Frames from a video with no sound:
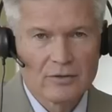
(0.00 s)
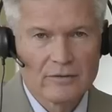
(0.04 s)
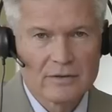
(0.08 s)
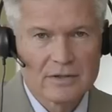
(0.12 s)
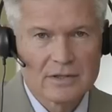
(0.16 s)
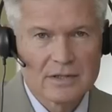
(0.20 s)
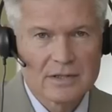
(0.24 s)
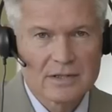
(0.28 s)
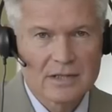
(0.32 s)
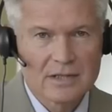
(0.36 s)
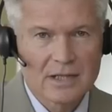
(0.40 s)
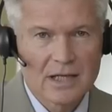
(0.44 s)

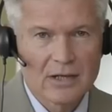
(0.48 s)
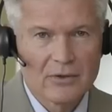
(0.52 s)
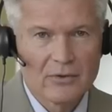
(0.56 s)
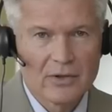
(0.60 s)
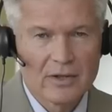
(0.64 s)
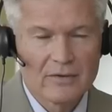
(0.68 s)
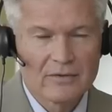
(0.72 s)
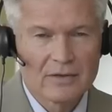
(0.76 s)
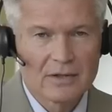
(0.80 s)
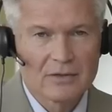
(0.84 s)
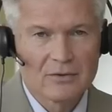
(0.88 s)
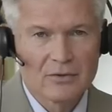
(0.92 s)
новости
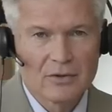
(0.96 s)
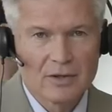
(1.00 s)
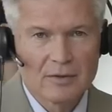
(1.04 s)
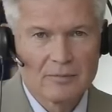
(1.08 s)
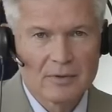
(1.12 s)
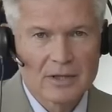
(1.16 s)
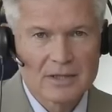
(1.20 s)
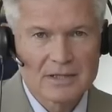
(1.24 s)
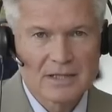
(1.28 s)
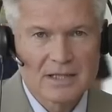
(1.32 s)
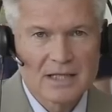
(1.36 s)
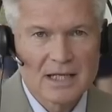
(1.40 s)
Skyway, в которых
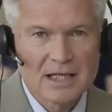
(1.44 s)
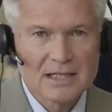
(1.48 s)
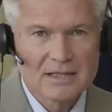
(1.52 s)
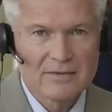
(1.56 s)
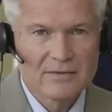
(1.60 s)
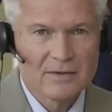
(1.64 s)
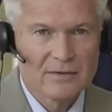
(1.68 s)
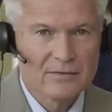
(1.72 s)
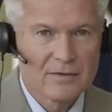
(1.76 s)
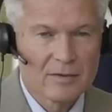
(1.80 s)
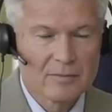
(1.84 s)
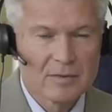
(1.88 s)
мы
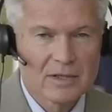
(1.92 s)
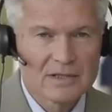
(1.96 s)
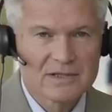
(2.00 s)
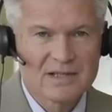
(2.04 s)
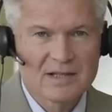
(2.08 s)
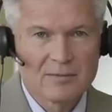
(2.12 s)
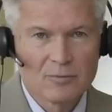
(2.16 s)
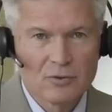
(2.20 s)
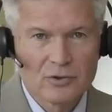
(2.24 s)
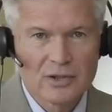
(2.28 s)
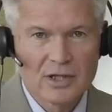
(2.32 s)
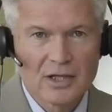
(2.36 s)
рассказываем вам о
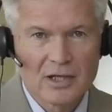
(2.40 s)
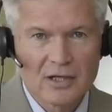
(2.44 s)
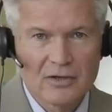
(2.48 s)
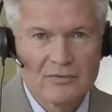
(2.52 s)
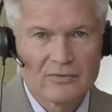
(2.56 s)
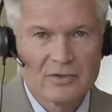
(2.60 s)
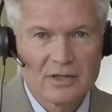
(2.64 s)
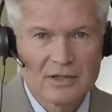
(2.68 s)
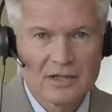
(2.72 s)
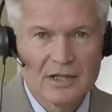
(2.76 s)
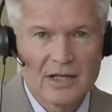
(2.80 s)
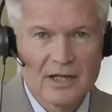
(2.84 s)
разработках и
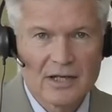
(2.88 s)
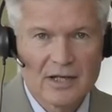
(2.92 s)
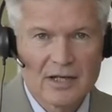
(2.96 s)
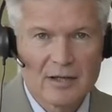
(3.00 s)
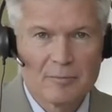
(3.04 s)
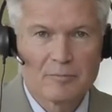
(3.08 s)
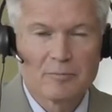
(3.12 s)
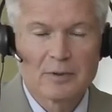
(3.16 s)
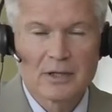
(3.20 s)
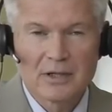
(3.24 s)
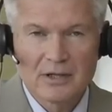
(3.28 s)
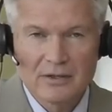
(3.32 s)
внедрении
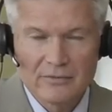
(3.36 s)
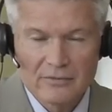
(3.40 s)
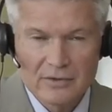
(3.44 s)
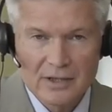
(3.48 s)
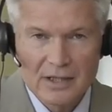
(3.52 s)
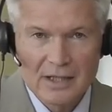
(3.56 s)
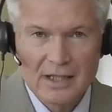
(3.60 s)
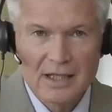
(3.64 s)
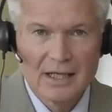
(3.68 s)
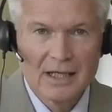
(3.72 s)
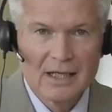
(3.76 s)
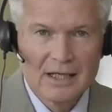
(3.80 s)

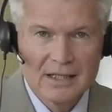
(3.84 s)
прорывных